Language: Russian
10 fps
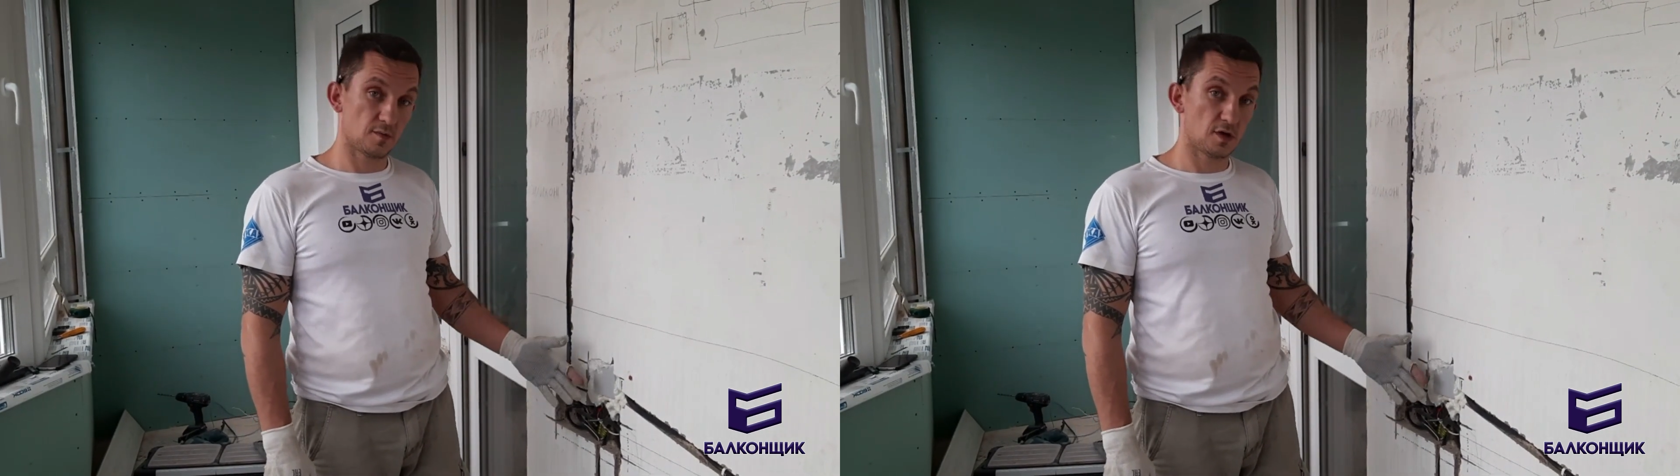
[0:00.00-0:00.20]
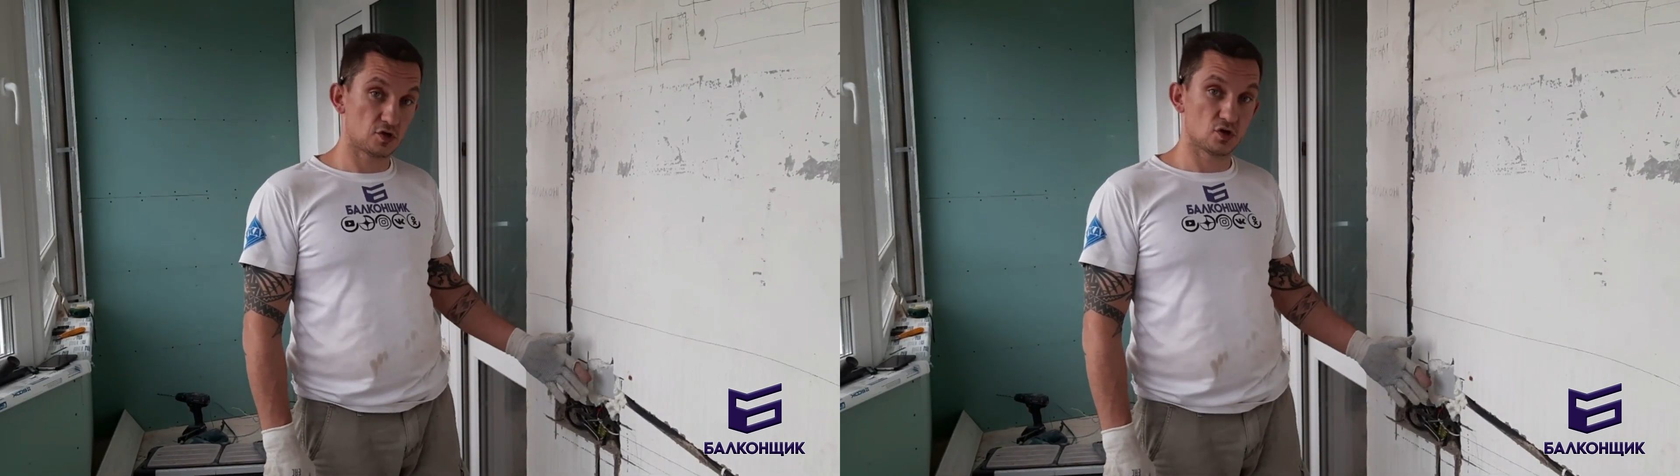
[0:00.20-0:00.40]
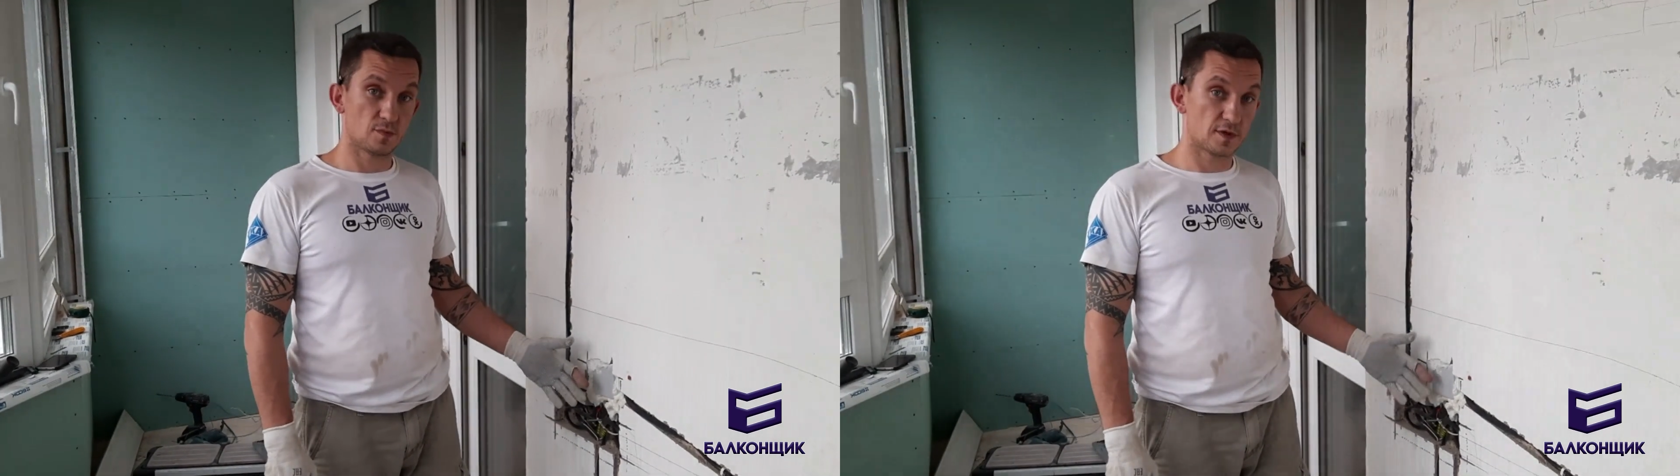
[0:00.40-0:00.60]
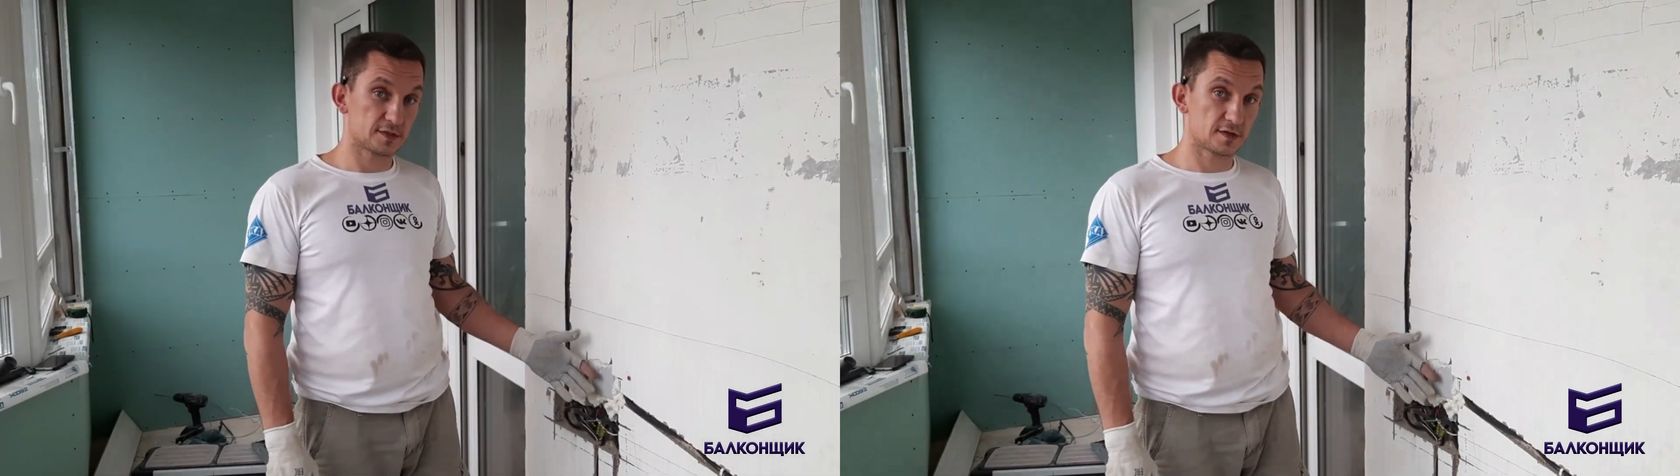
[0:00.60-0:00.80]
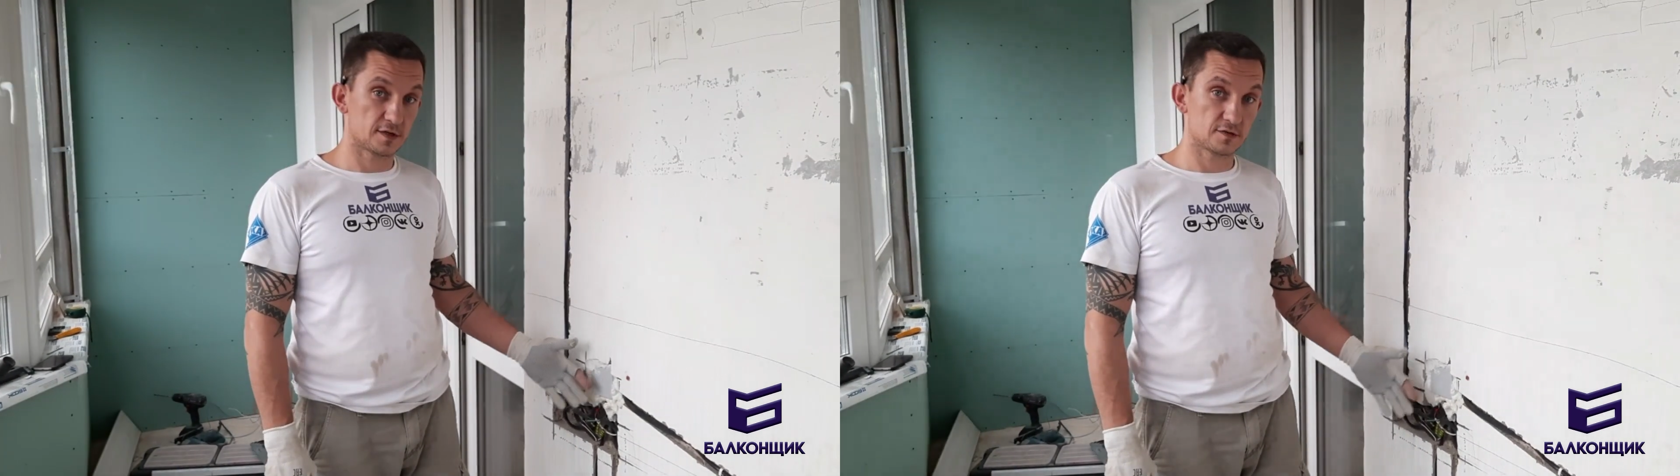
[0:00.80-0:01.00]
большое
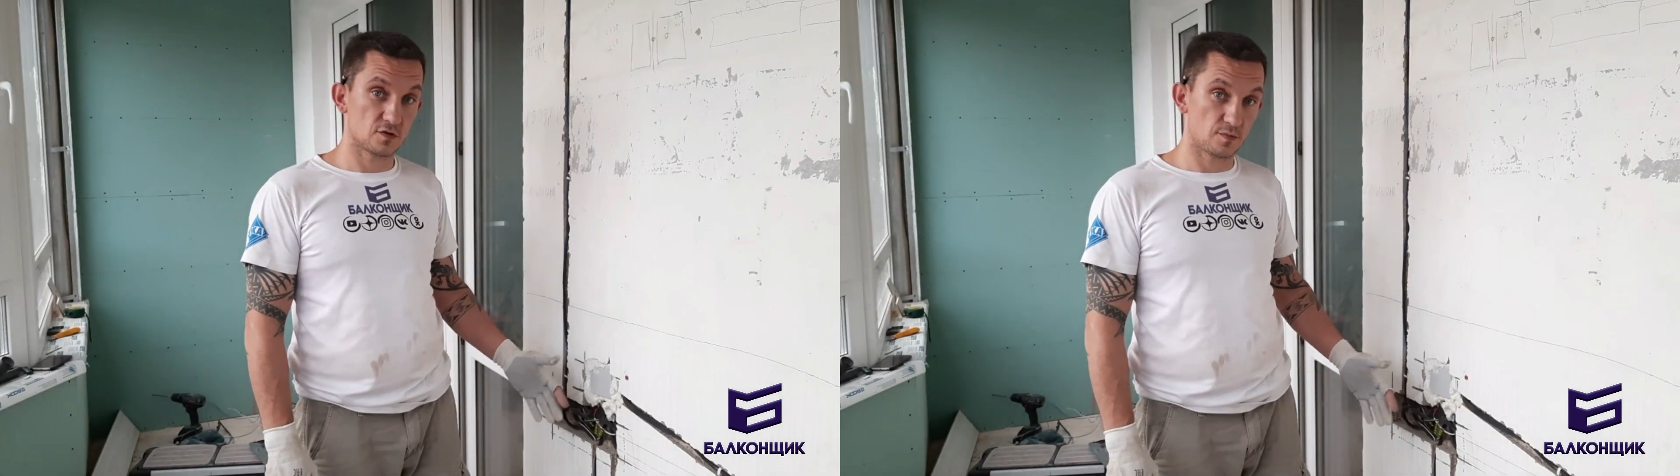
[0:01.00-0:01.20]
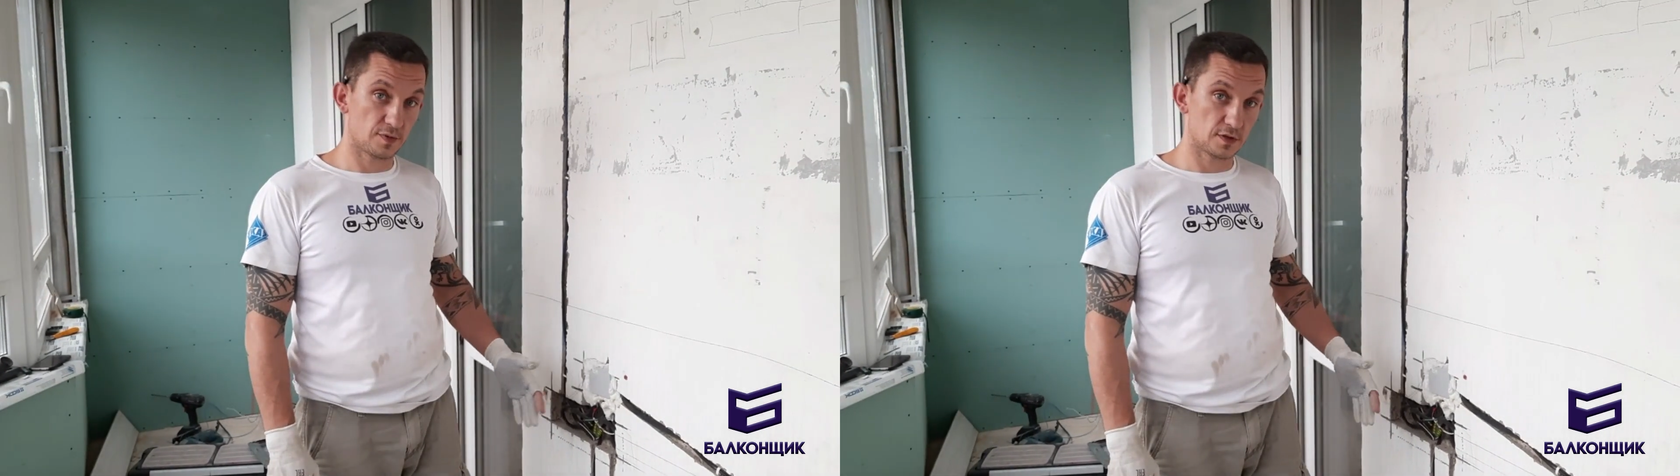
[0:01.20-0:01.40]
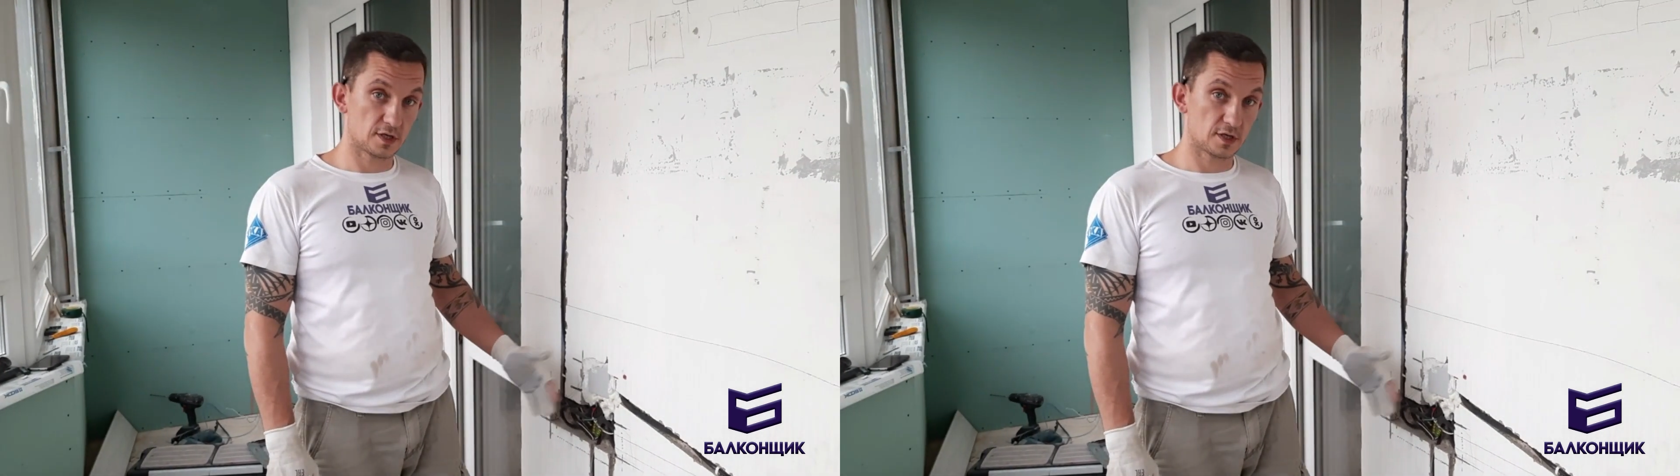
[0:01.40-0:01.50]
пространство под